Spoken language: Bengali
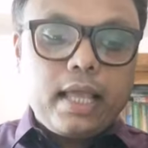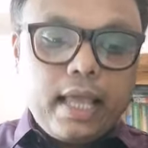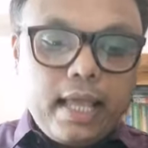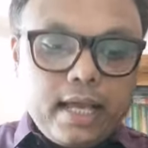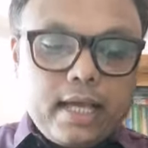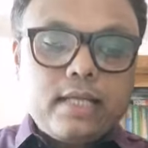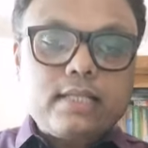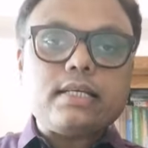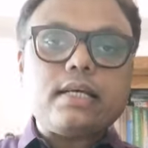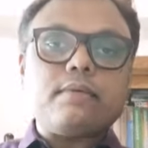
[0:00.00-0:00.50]

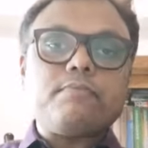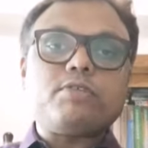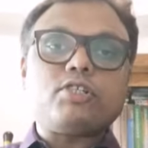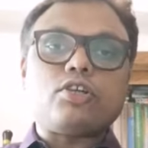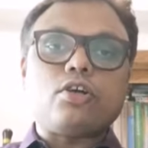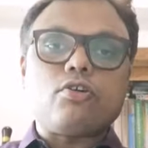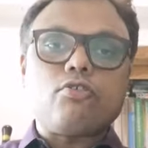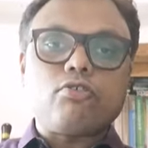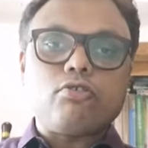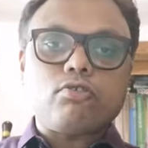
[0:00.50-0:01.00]
এখানে যে
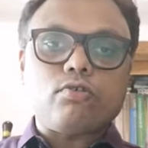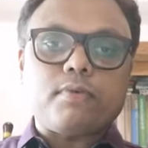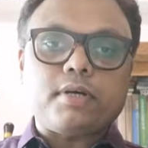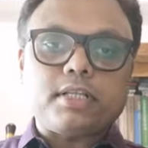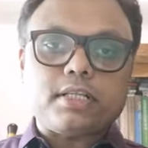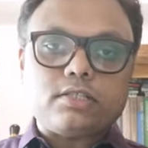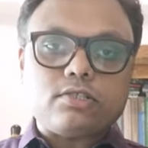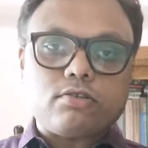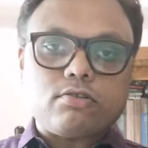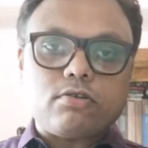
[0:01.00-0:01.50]
বিষয়গুলো
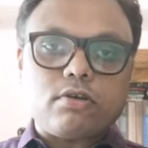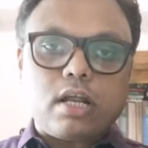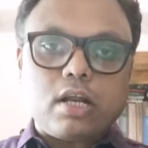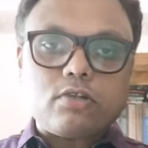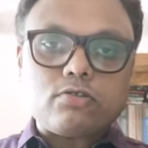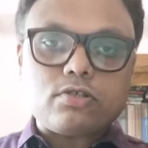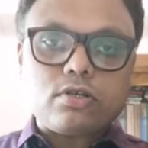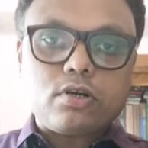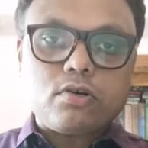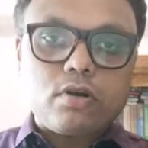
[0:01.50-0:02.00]
তোমাদের জন্য
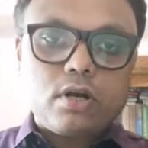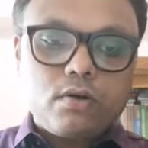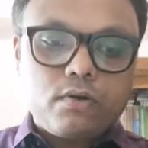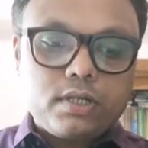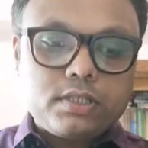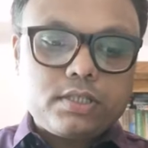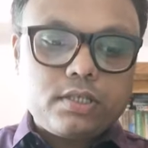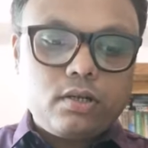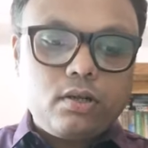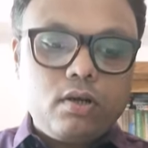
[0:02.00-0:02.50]
আলোচনা করা
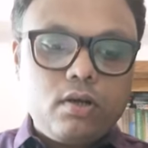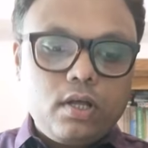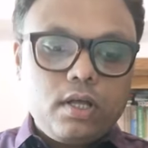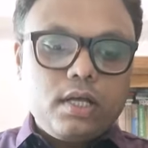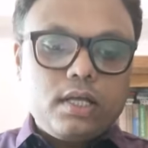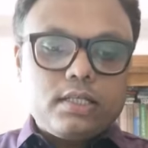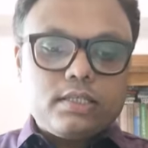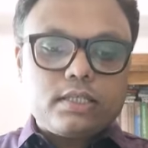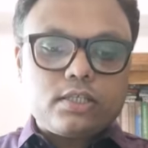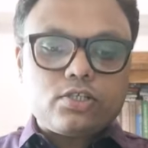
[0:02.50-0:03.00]
হয়েছিল
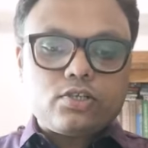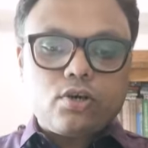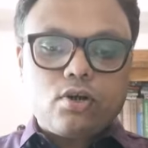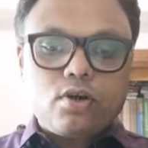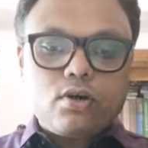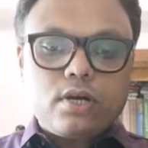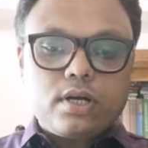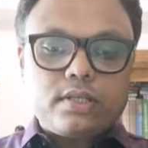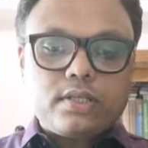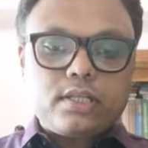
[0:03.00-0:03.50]
যে
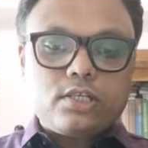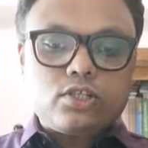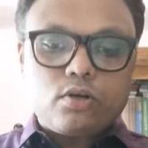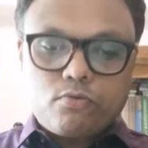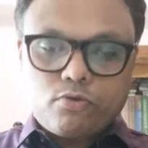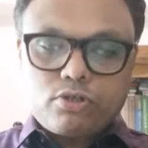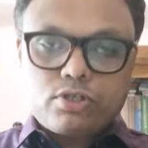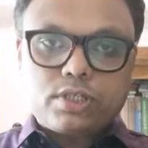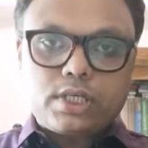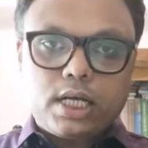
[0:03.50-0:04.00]
শরণার্থী
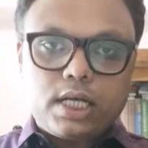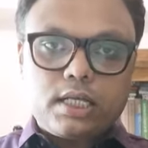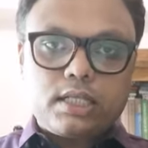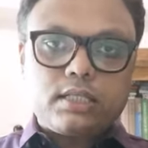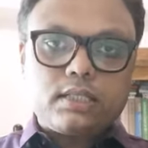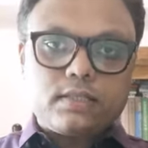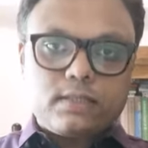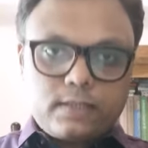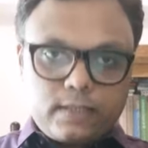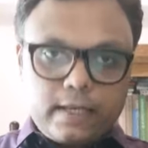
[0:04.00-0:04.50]
সমস্যা
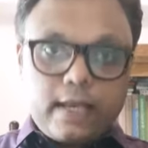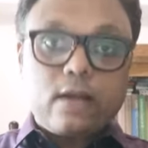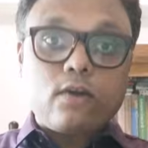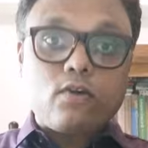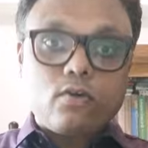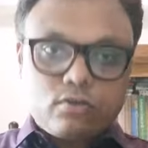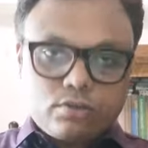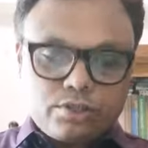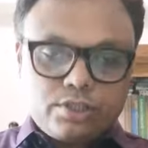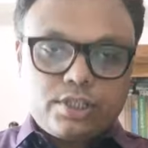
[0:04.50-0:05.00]
কেন
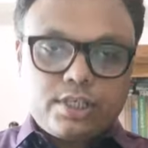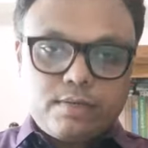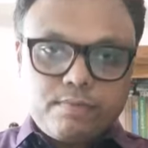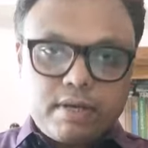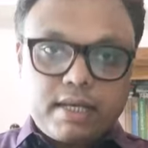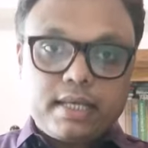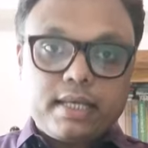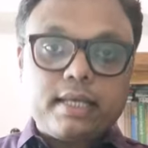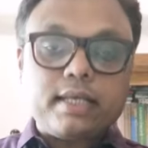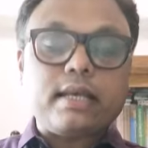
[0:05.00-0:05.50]
হচ্ছে
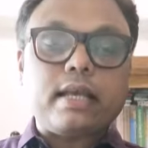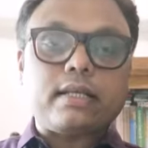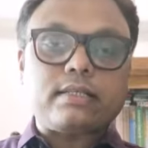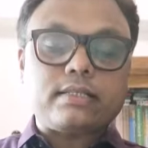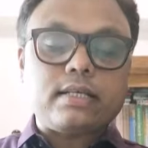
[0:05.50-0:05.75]
বা কী কী